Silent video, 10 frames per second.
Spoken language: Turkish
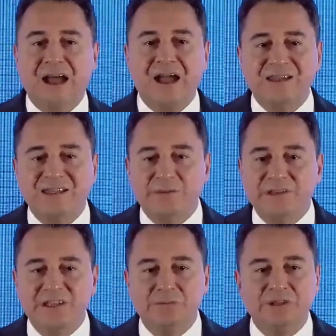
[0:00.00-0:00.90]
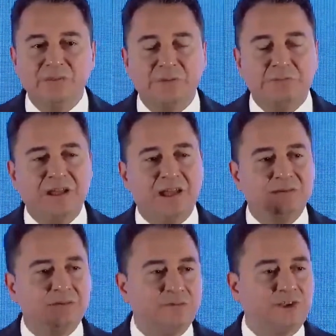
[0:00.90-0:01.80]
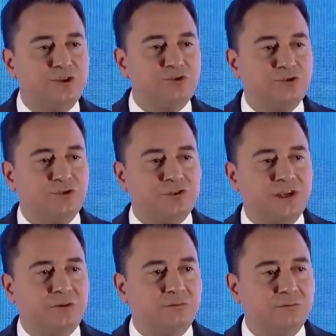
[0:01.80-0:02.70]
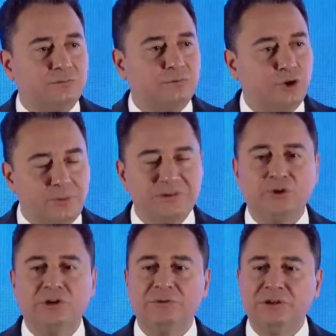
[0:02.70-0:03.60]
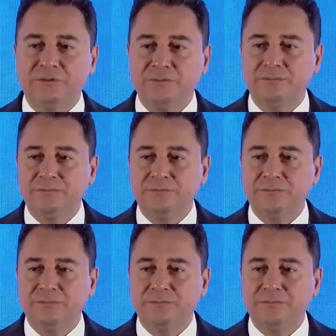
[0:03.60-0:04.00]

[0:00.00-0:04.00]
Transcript: daha 2021 bitmeden geçiyorsunuz ya. Böyle bir şey olabilir mi?